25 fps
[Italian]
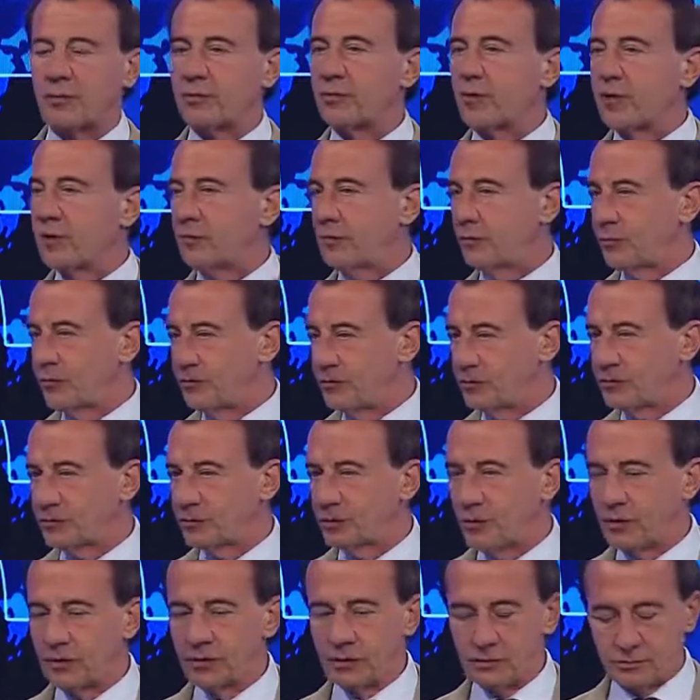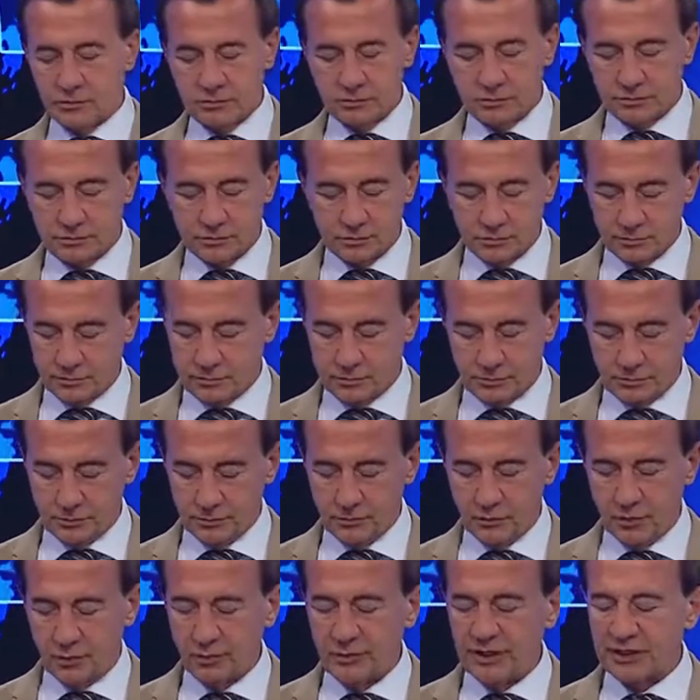abbiamo visto un, un,
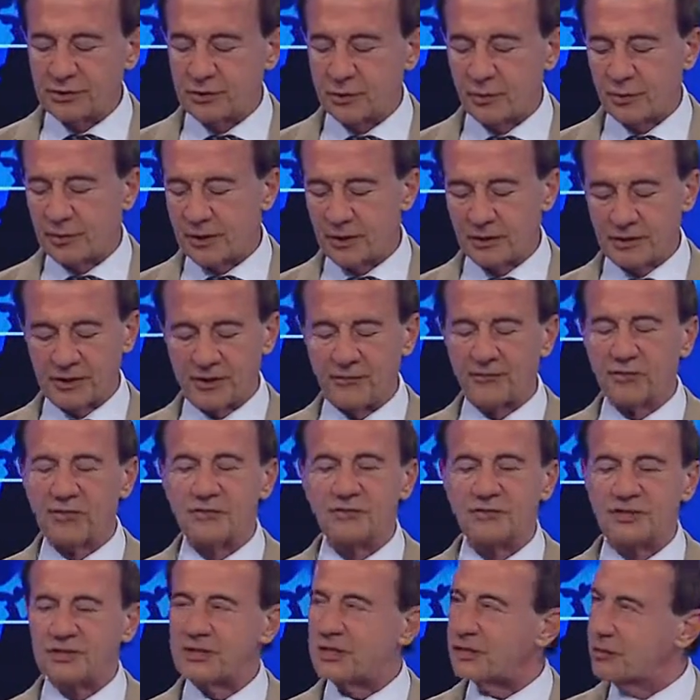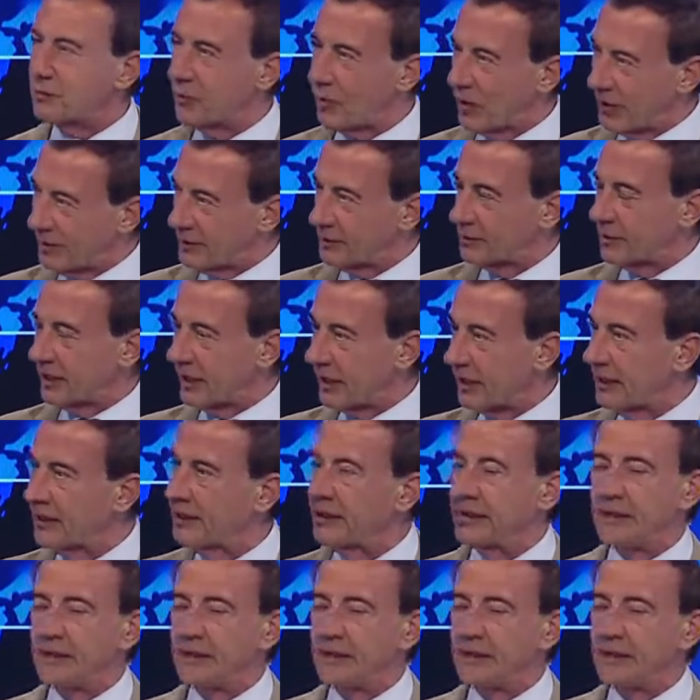momento, però ne vedremo altri perché